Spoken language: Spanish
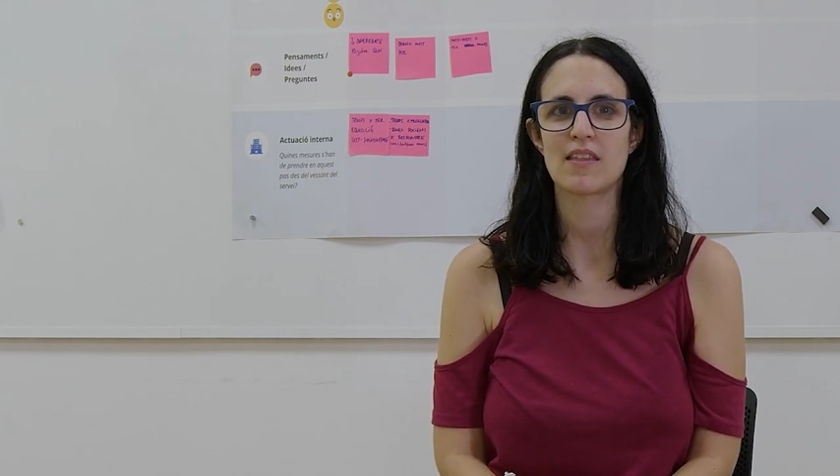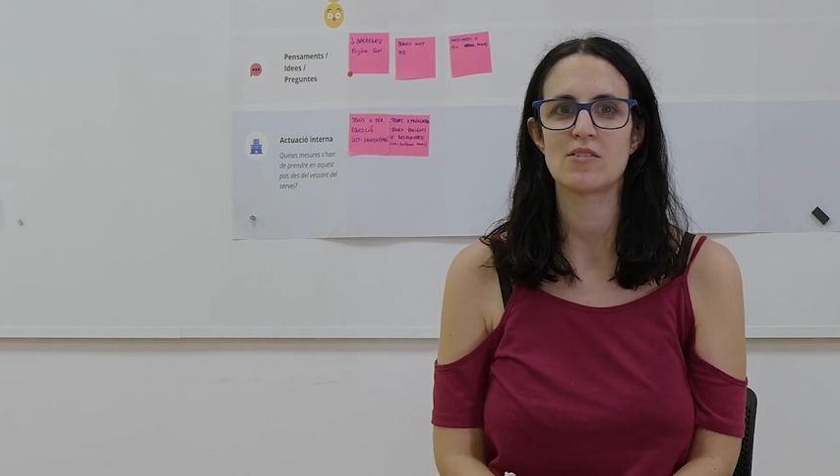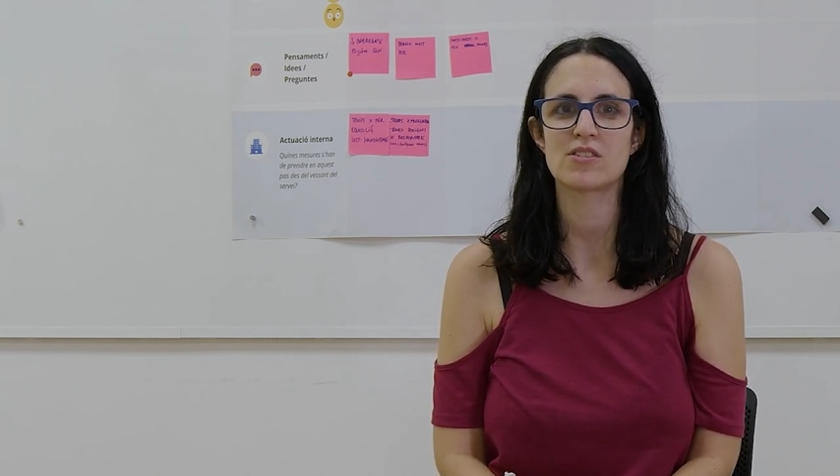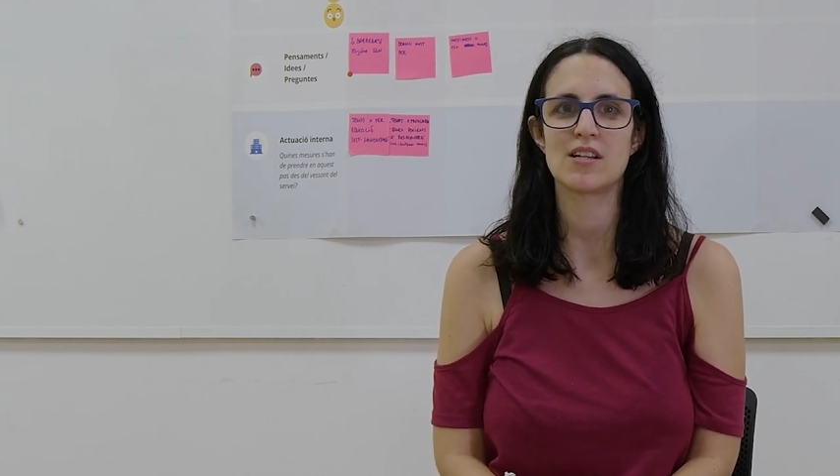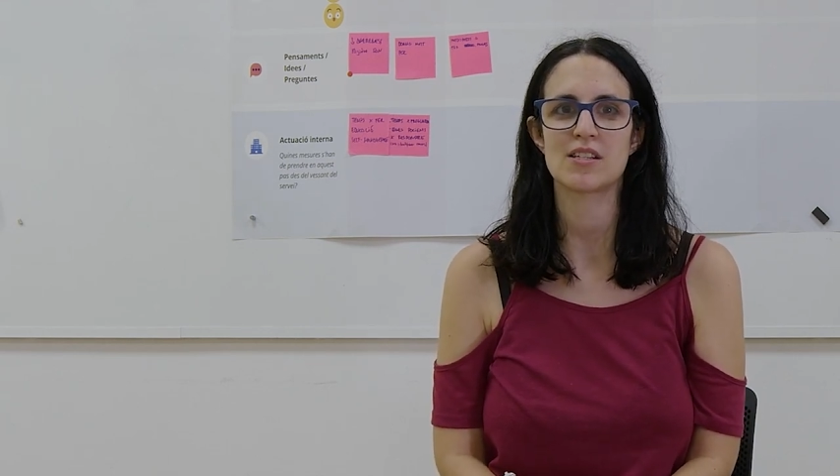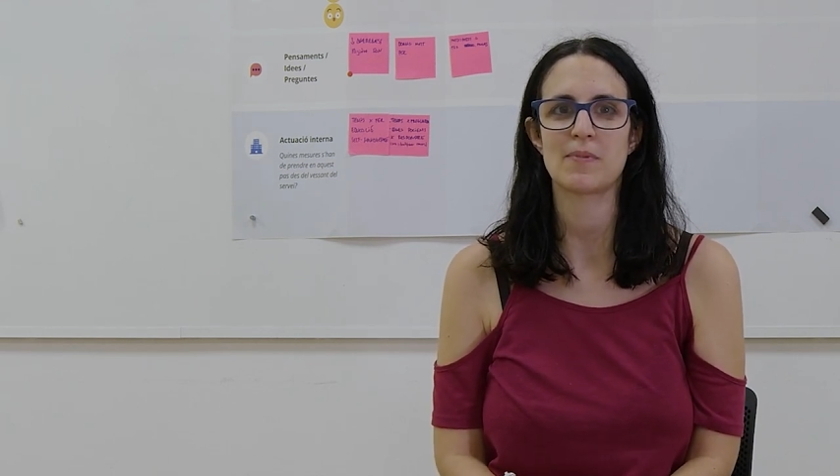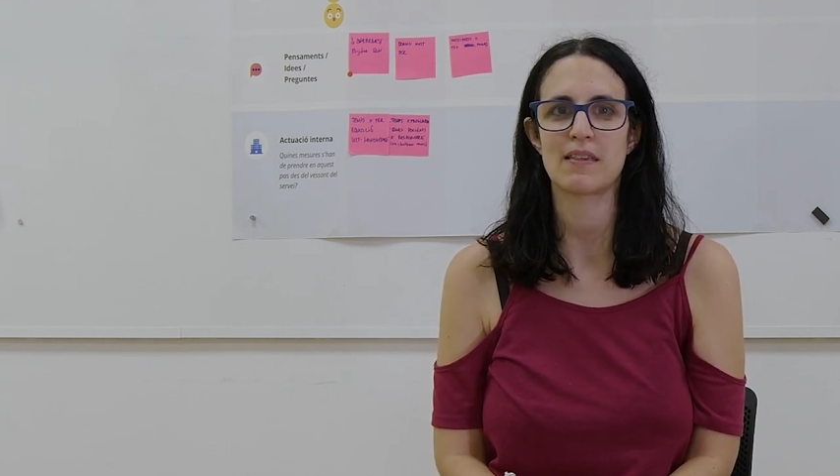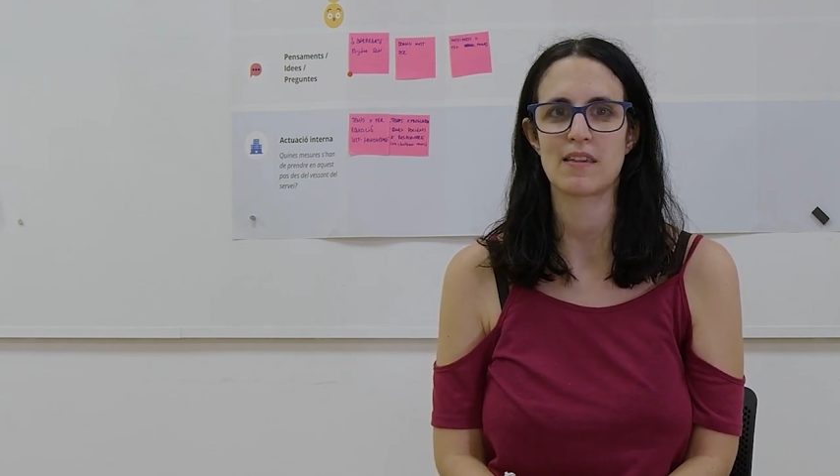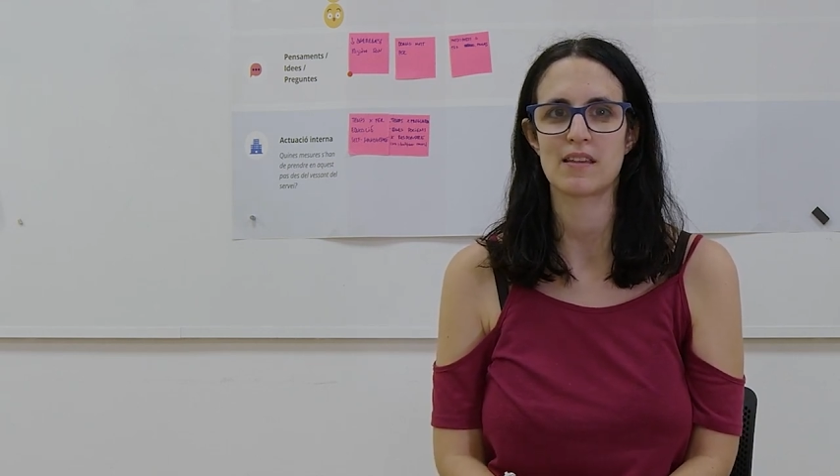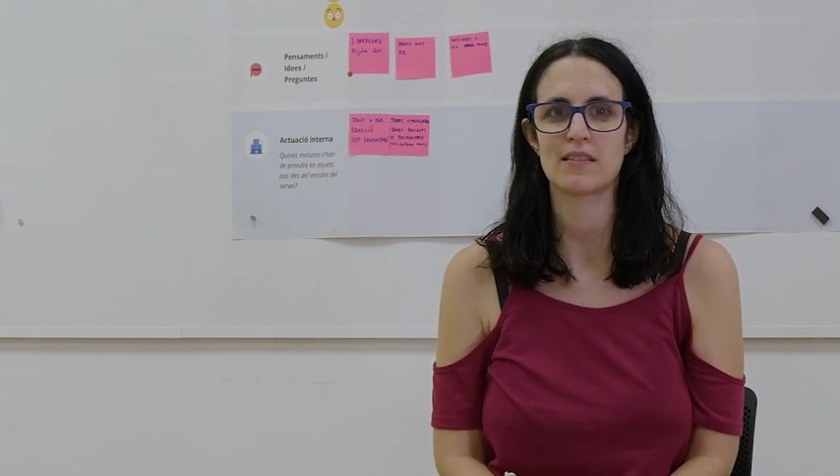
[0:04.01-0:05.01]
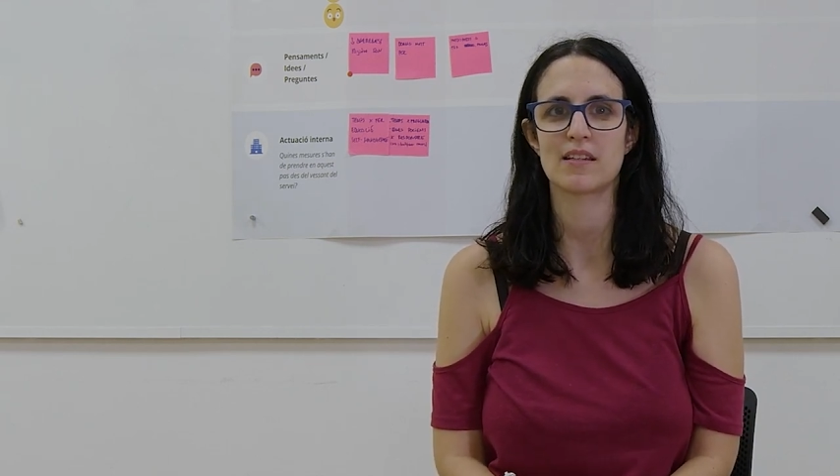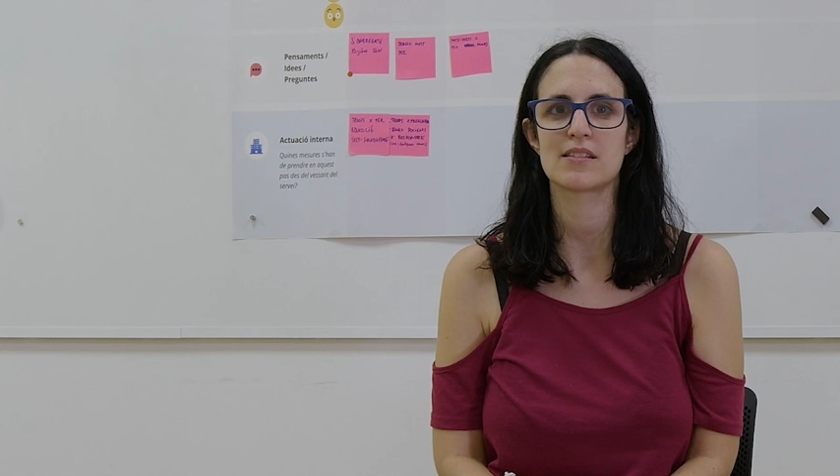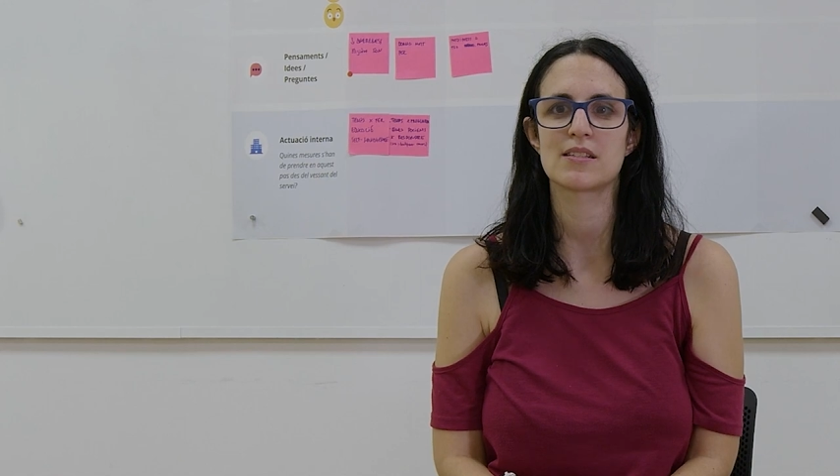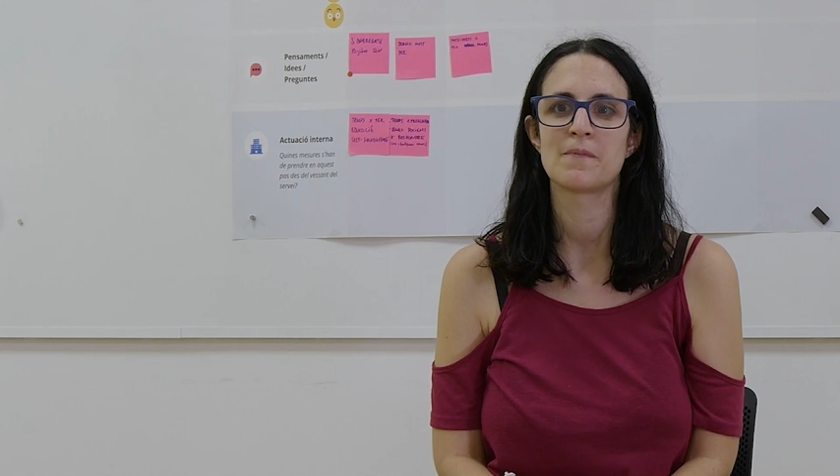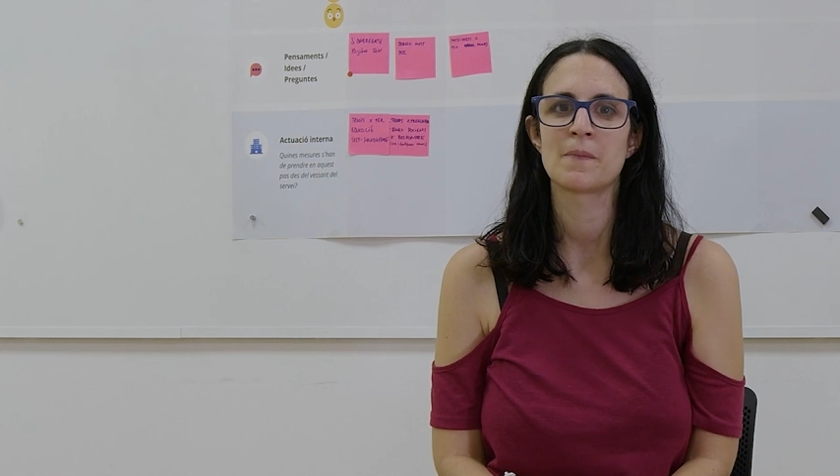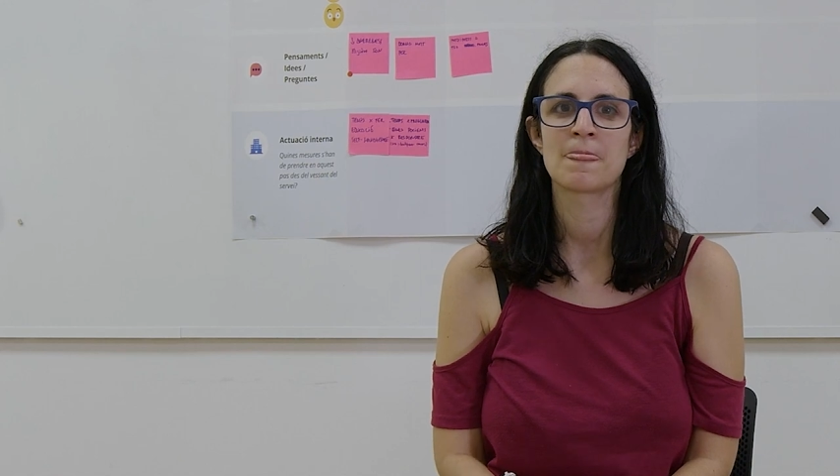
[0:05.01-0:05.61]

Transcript: de los y las pacientes.